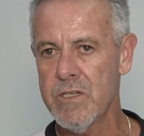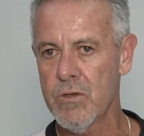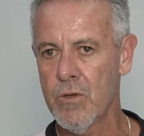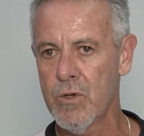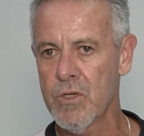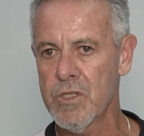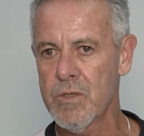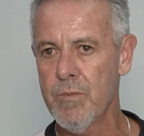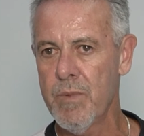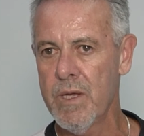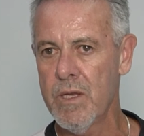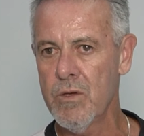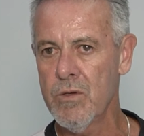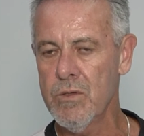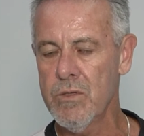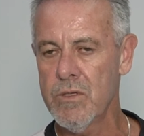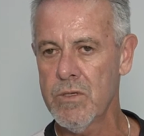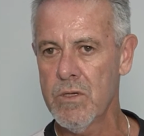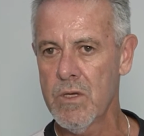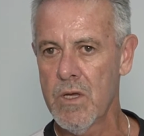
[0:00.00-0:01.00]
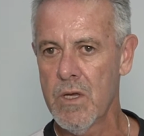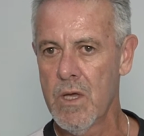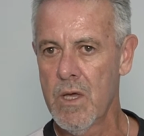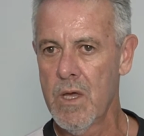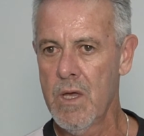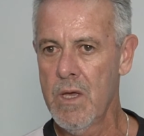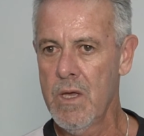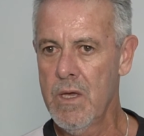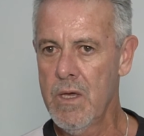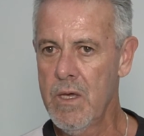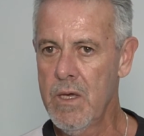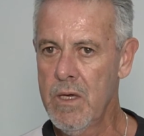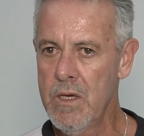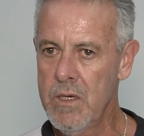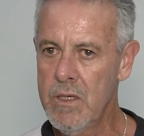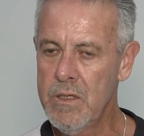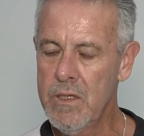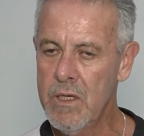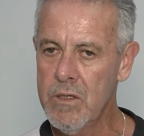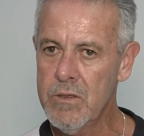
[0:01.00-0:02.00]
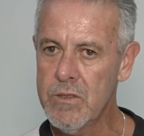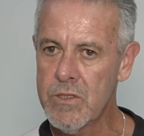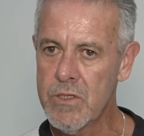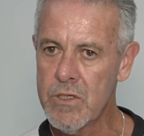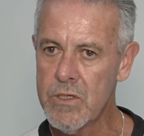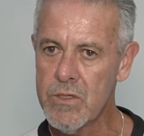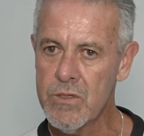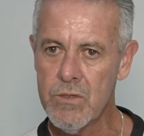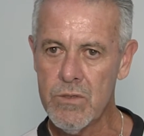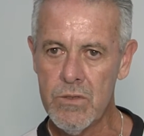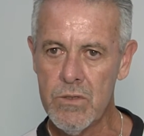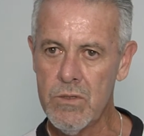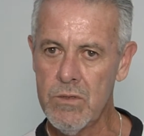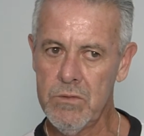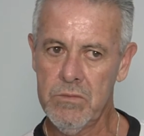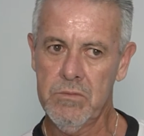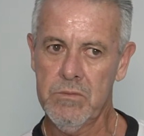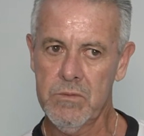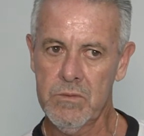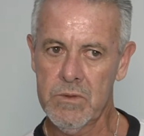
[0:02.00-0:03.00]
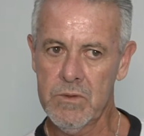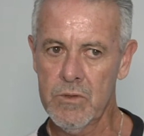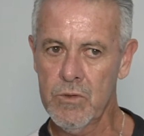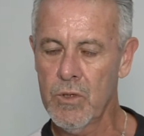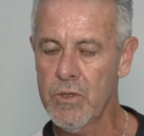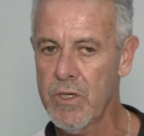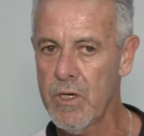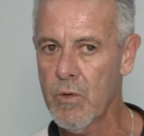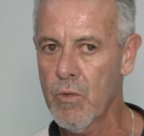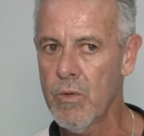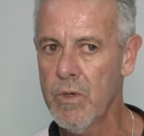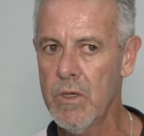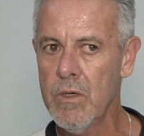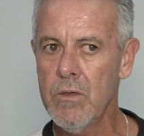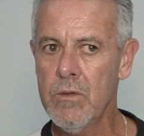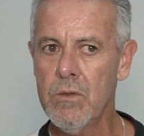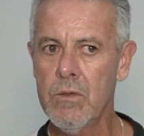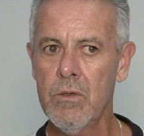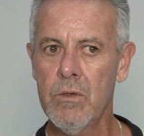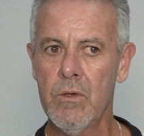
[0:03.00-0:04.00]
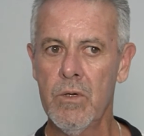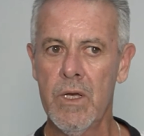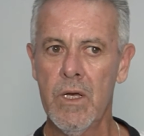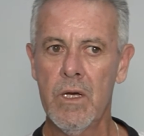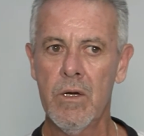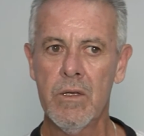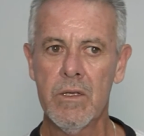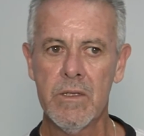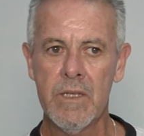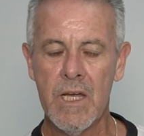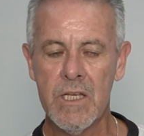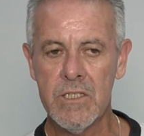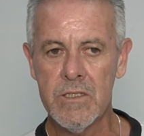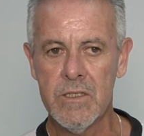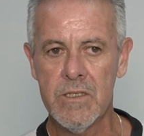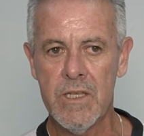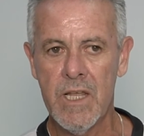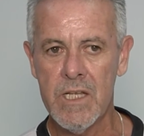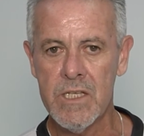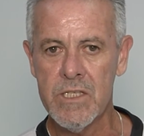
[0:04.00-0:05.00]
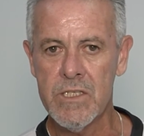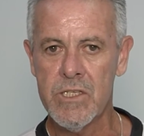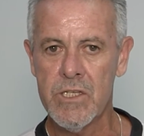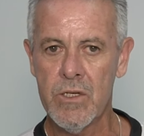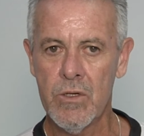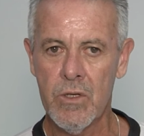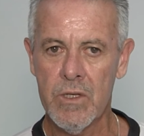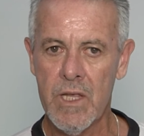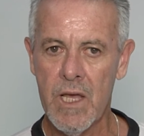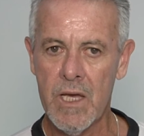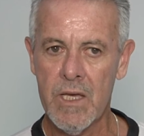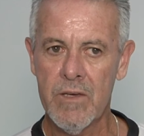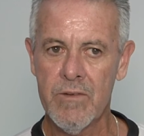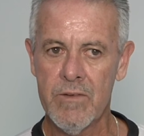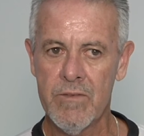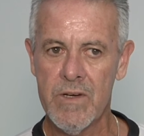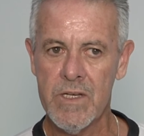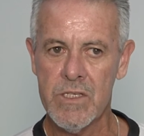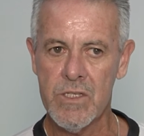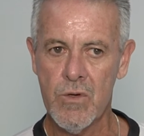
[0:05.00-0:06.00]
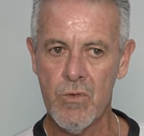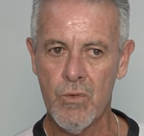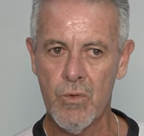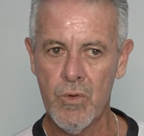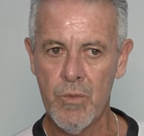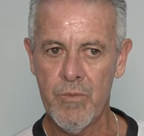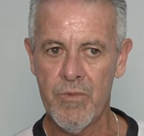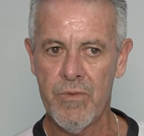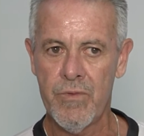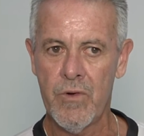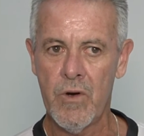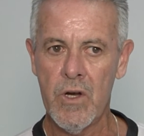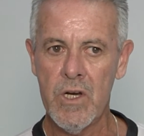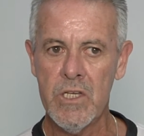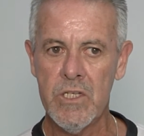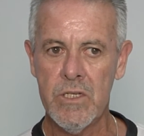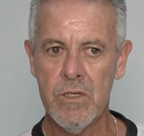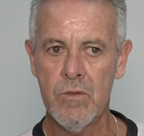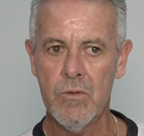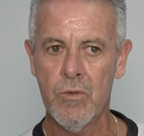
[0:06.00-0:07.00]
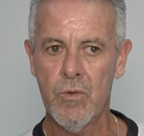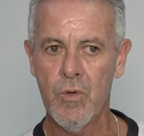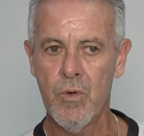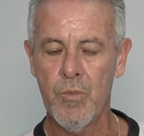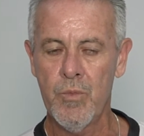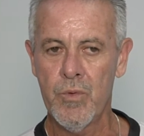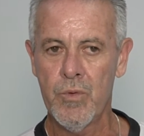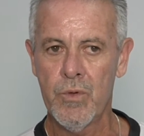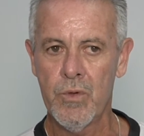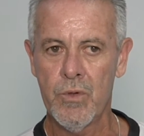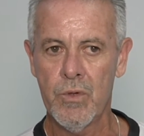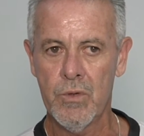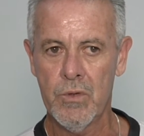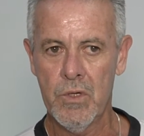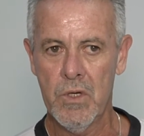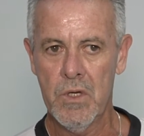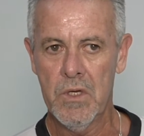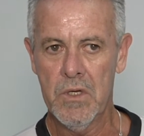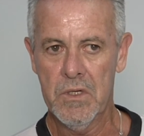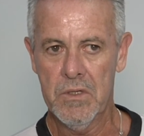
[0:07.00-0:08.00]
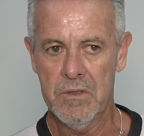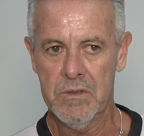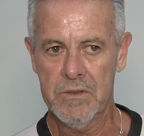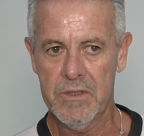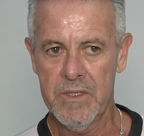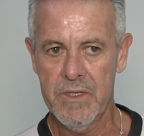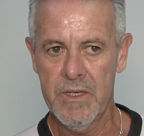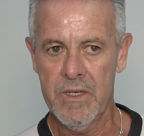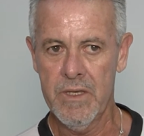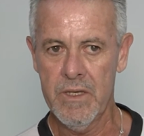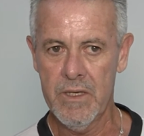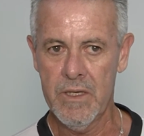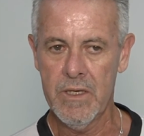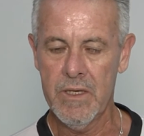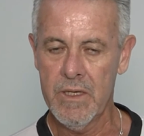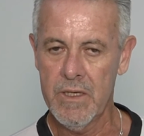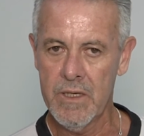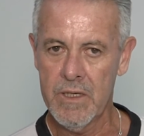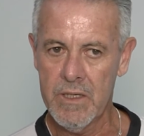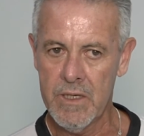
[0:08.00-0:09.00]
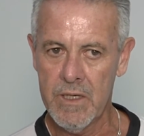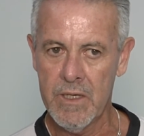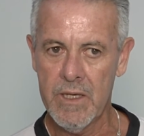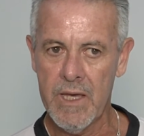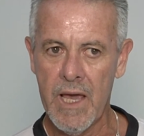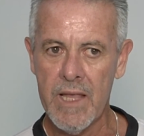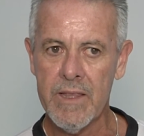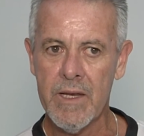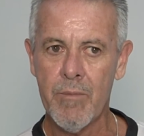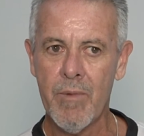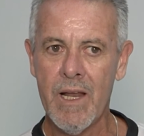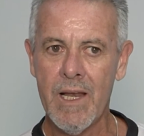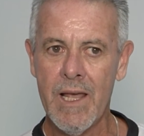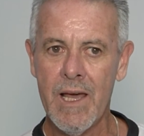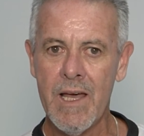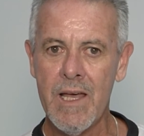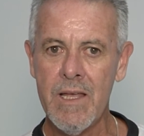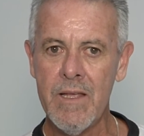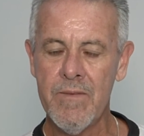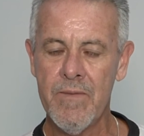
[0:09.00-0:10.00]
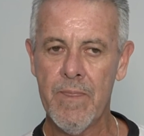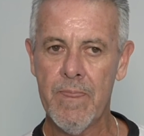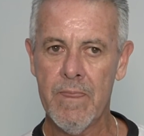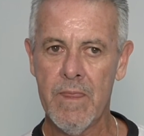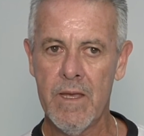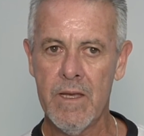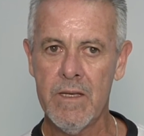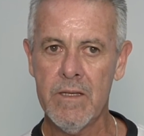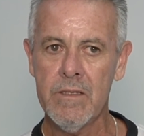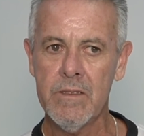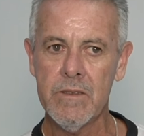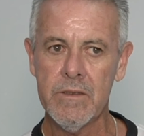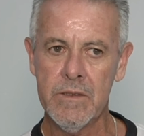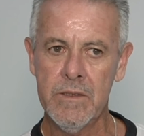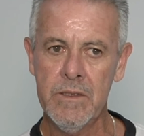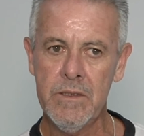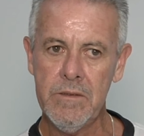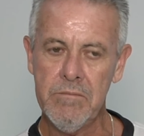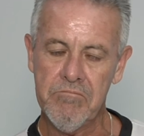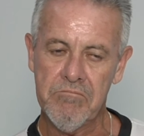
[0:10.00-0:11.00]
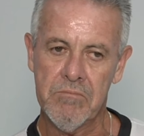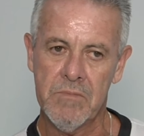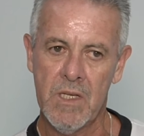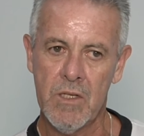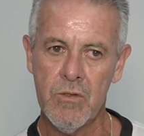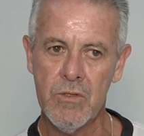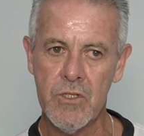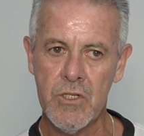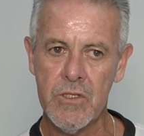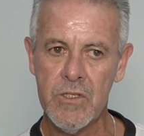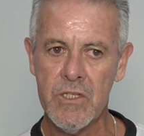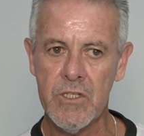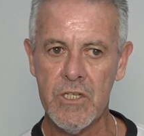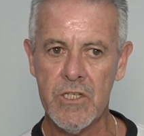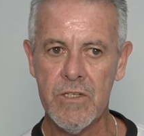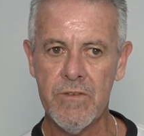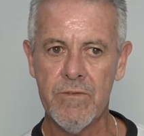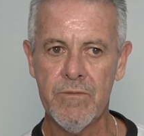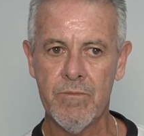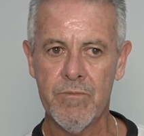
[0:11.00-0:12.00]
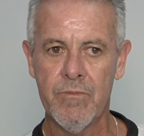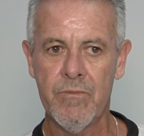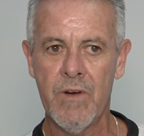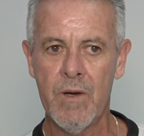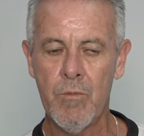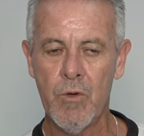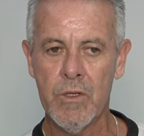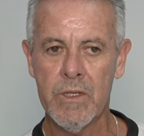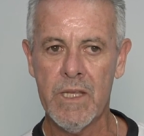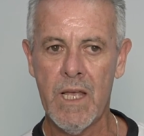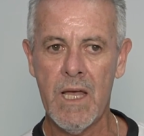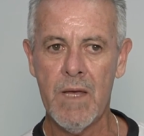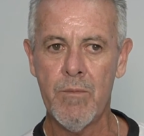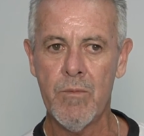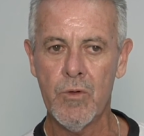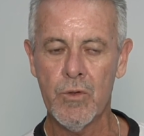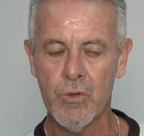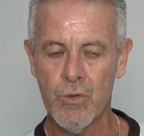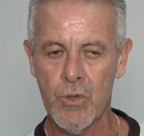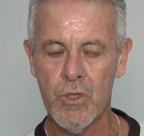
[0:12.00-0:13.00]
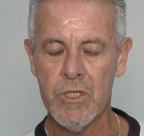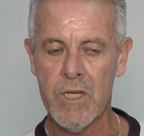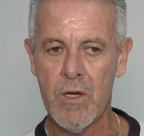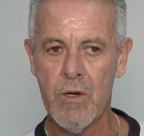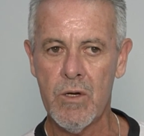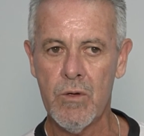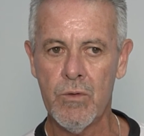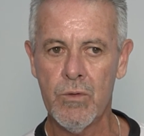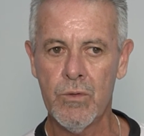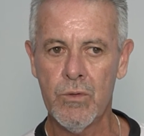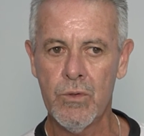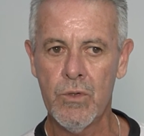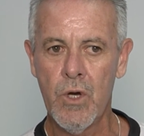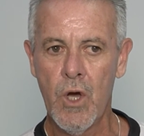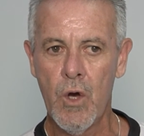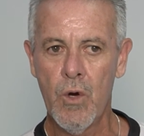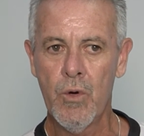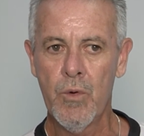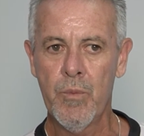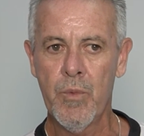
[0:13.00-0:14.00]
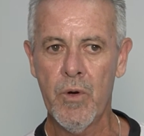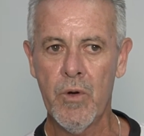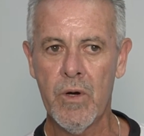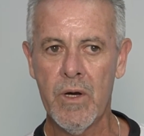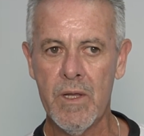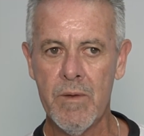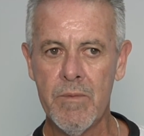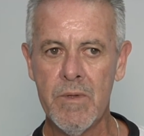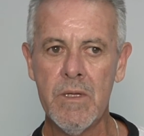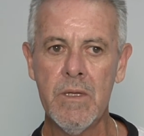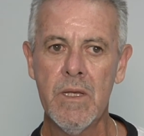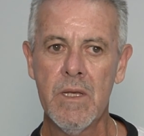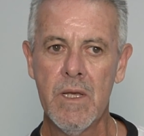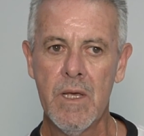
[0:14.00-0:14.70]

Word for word: 12 períodos. E dentro disso, estou tranquilo, é, dá, dá de se notar que vai ser um grupo forte, um grupo que, que quer trabalhar. Né? E dentro disso a gente vai montar, montou já o, o programa